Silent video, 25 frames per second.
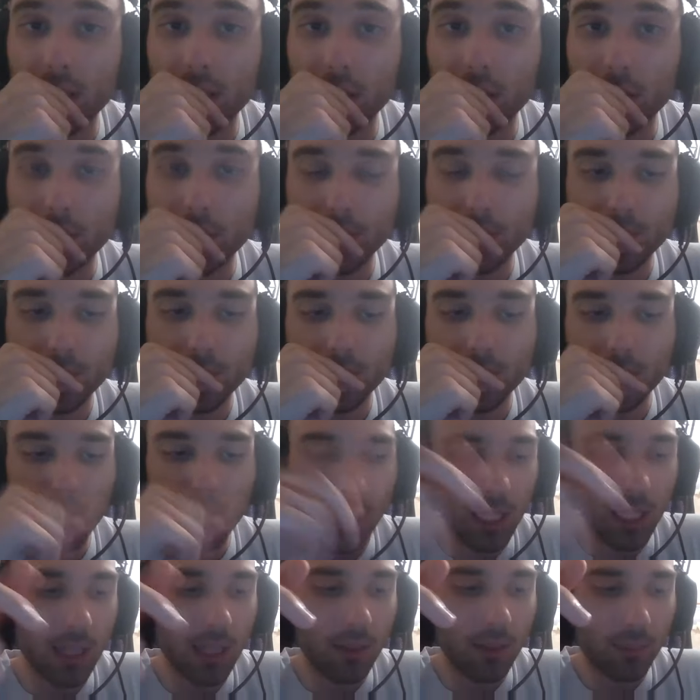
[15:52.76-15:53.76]
Dio?
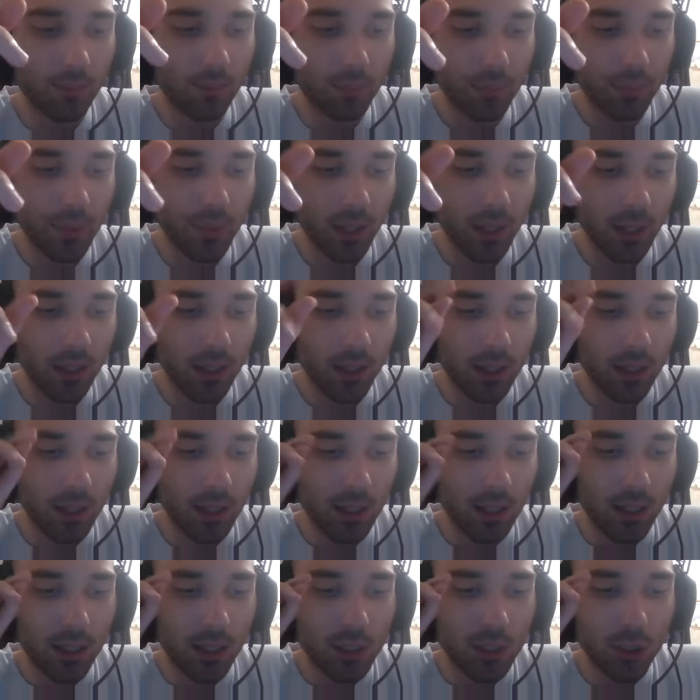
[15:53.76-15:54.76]
Perché
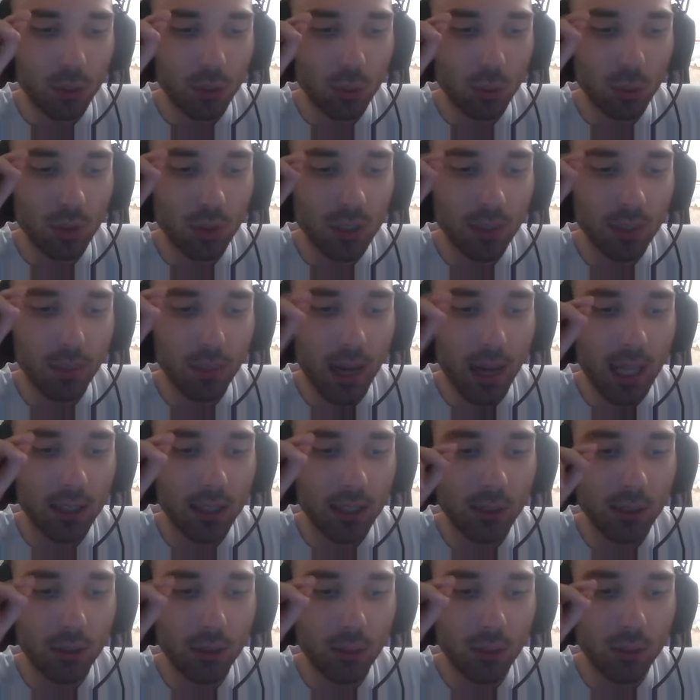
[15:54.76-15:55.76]
c'è tutto il
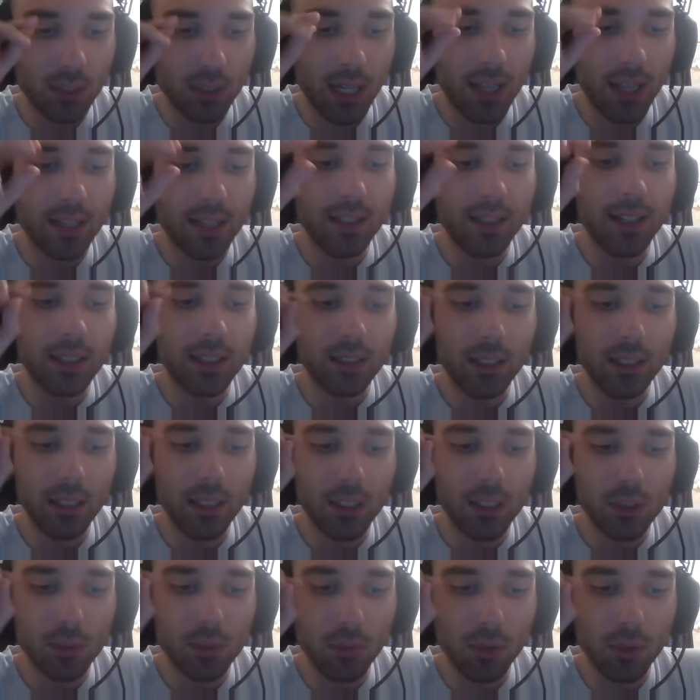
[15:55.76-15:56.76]
dibattito tra
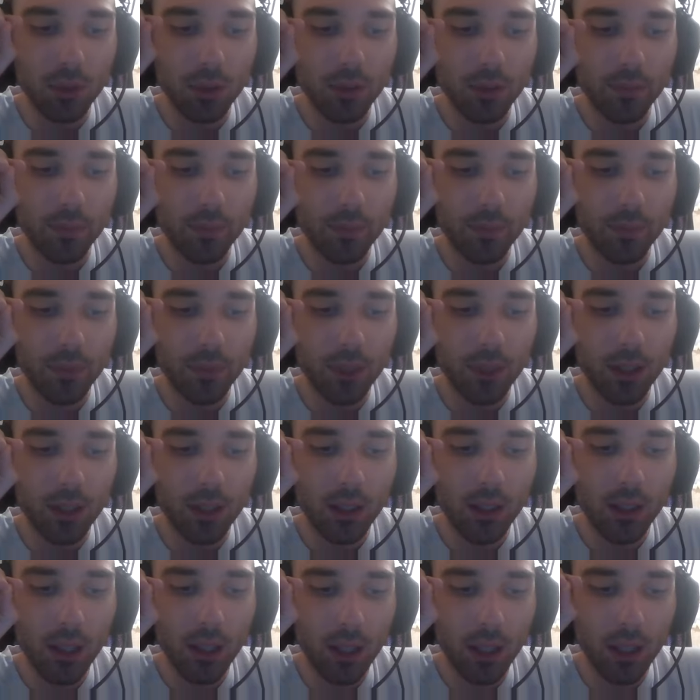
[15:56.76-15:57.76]
innatismo
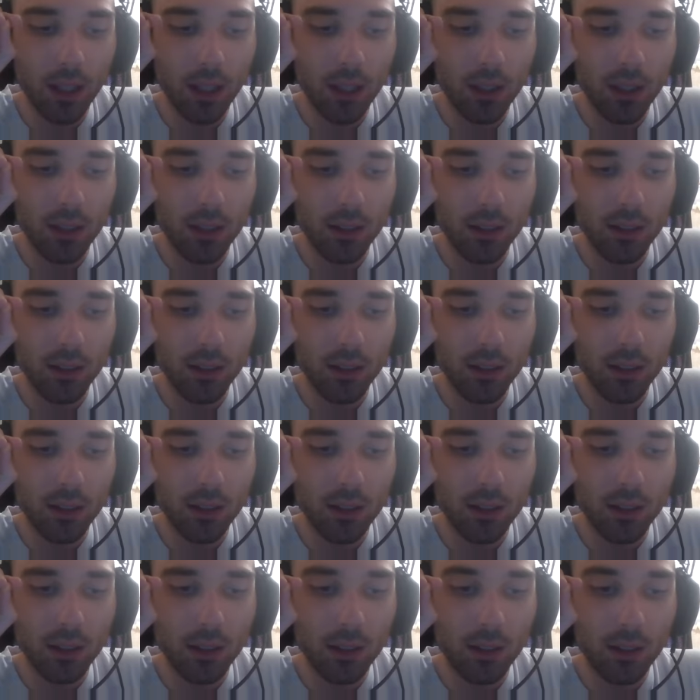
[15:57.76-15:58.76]
e
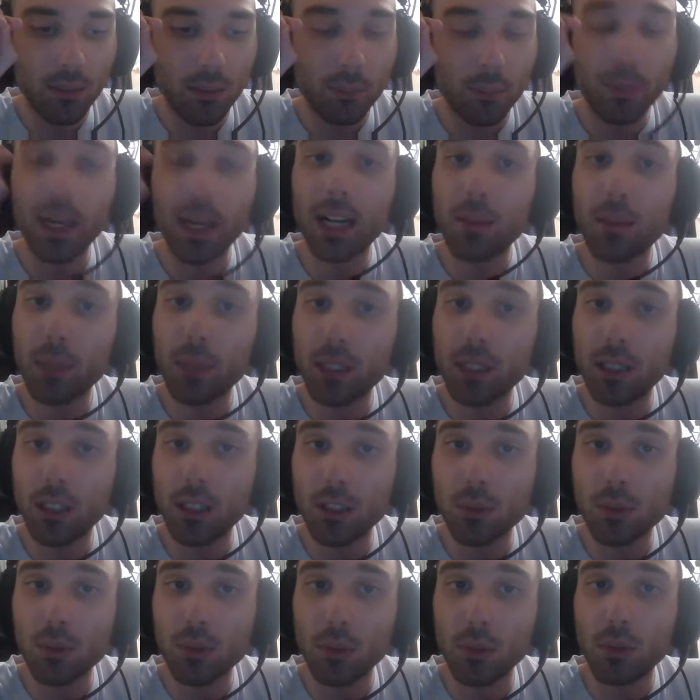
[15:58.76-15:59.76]

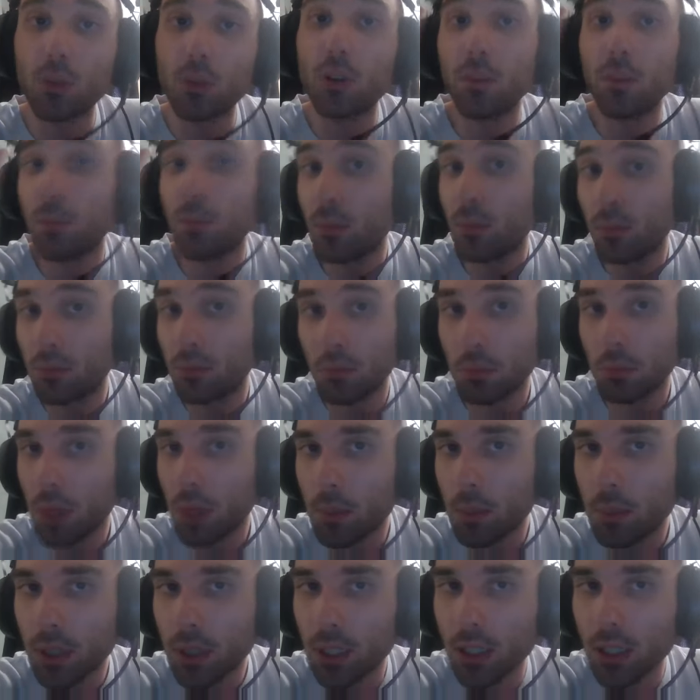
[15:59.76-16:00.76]
pragmatismo o
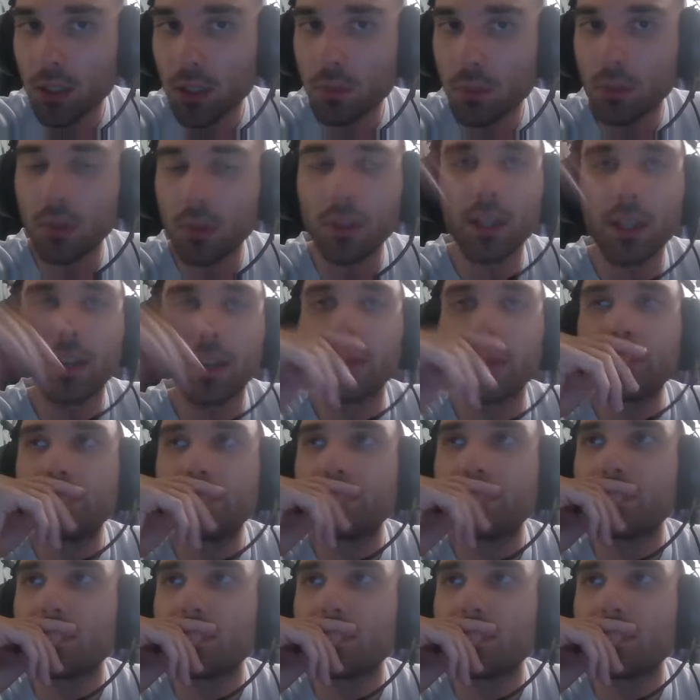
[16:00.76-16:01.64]
empirismo, ok?